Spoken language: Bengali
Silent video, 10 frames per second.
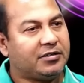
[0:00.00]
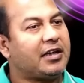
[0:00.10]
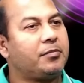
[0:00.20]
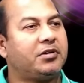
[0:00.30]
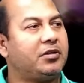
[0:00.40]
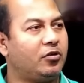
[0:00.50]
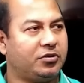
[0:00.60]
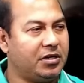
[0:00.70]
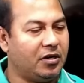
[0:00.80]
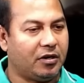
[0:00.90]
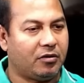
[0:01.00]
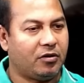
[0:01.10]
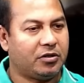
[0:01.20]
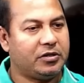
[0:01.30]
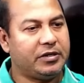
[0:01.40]
সাকিবের সাথে আমি ছিল না
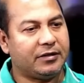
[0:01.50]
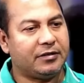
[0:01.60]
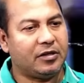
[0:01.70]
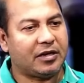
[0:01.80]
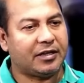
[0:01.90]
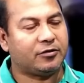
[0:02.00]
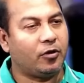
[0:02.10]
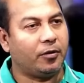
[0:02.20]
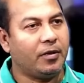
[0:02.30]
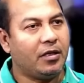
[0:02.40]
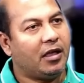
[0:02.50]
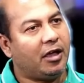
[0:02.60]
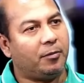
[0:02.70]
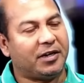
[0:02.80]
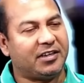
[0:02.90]
ঠিক আছে দেখ কাজ কর
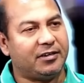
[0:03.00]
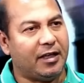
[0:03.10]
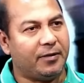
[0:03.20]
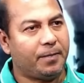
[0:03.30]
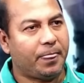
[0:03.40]
আমার বাসায় নিয়ে